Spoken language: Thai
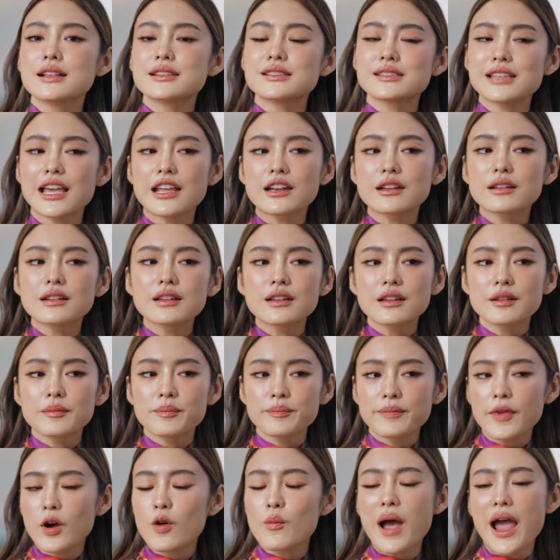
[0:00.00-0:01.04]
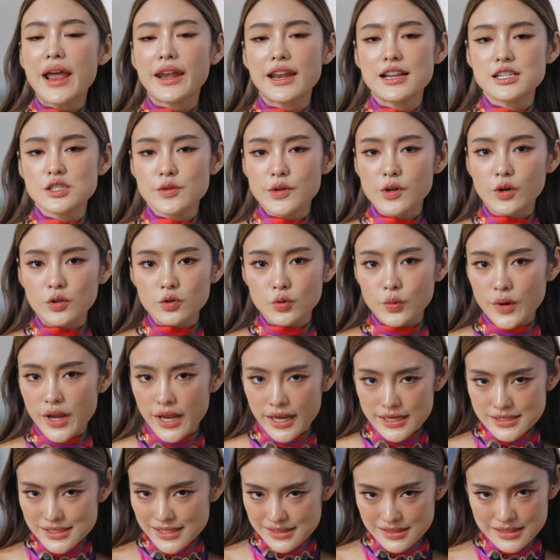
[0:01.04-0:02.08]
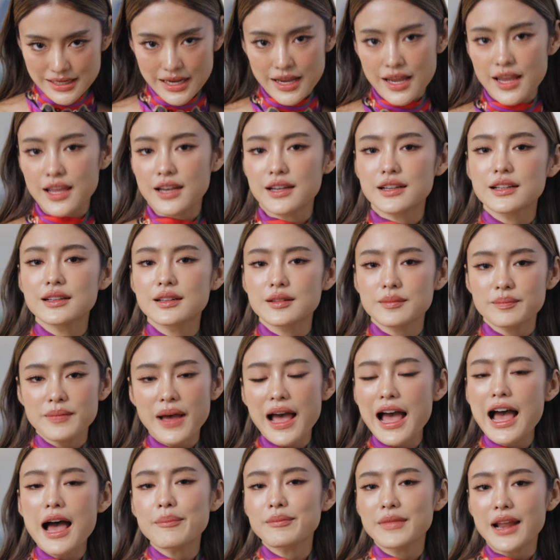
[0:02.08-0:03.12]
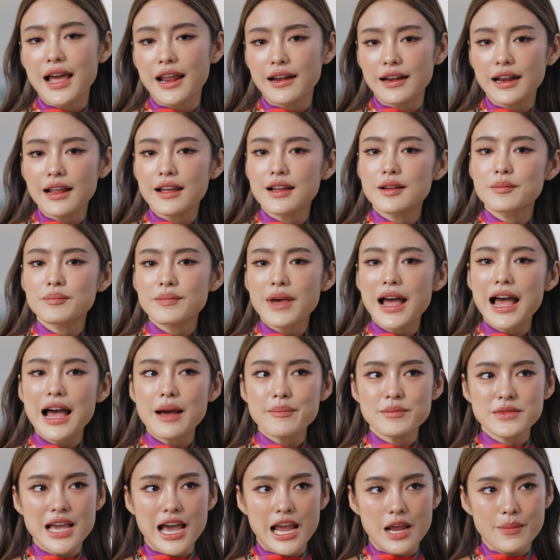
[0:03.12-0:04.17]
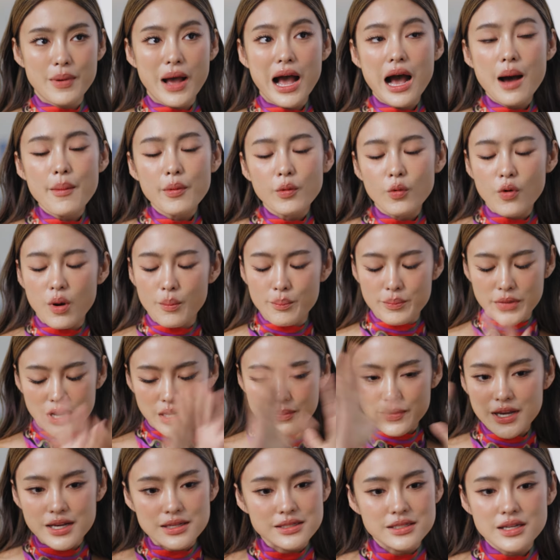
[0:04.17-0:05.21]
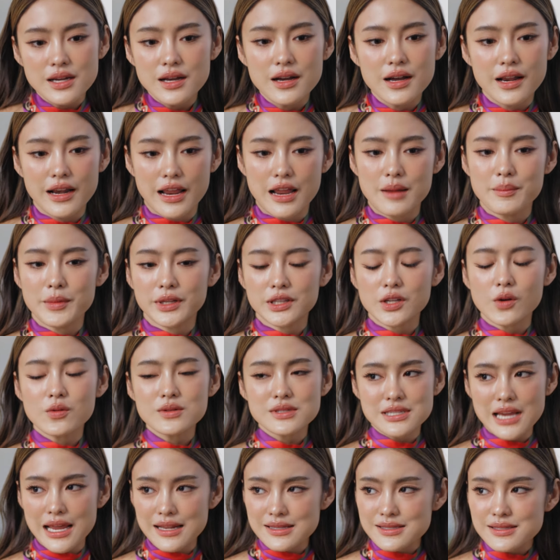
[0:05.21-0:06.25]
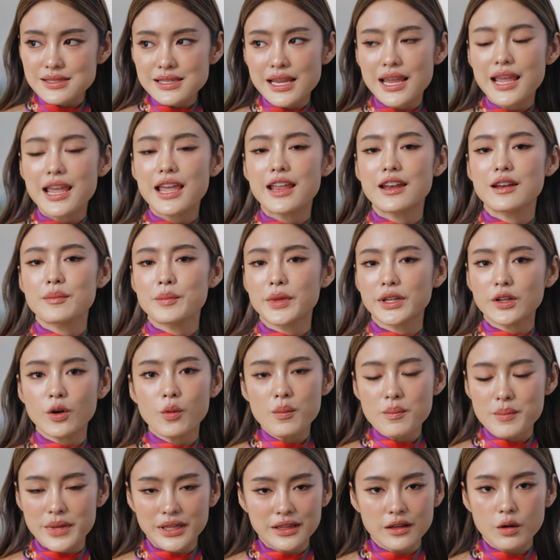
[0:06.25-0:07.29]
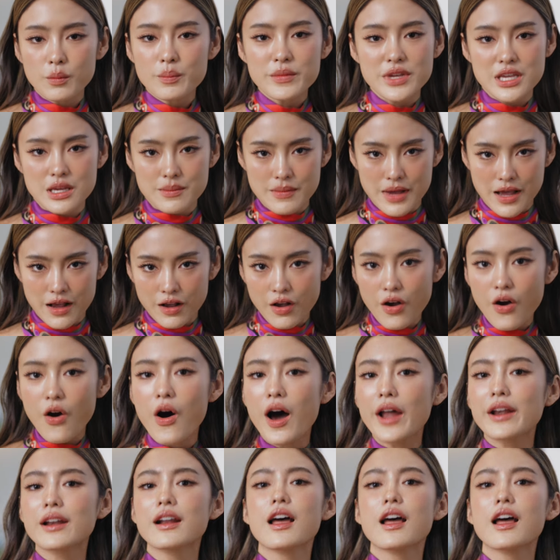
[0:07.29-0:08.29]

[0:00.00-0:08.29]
เซตเป้าหมายในชีวิตของตัวเองให้ชัดเจน ภาพนั้นอะภาพใหญ่ภาพรวม big picture เนี่ยมันต้องชัดเจน มันต้องมันต้องมีมาก่อน